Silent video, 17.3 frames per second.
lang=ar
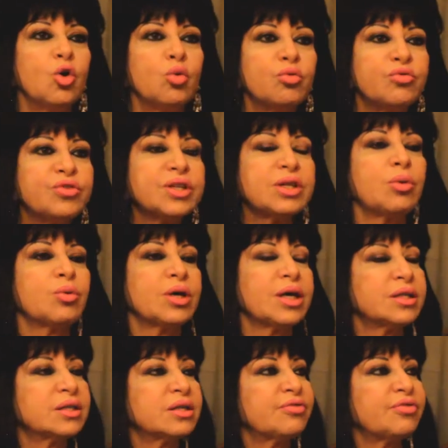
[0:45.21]
وفي
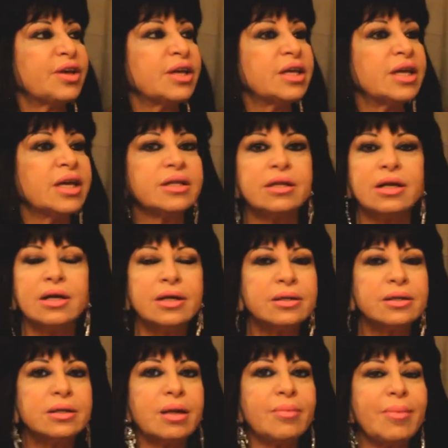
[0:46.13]
توقيع اتفاقيات
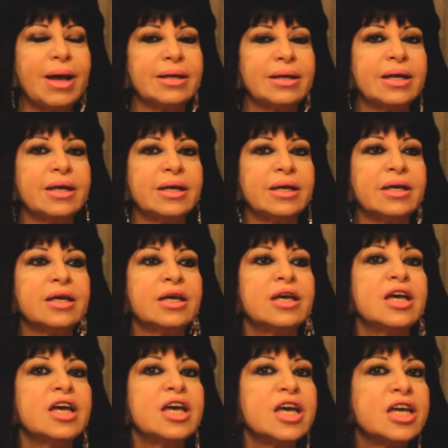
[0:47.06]
ده معناه ايه
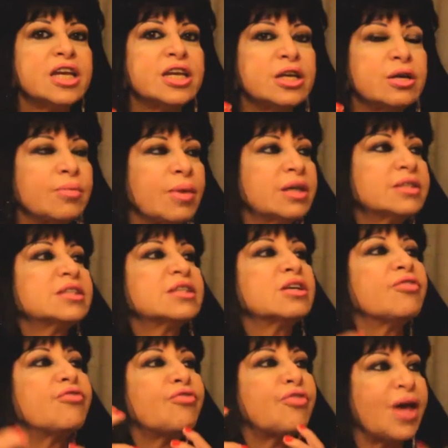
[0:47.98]
ان
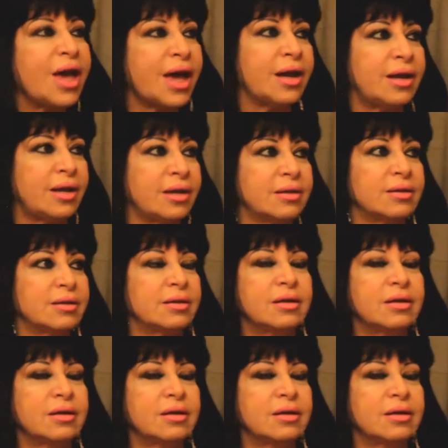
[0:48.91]
مصر فعلا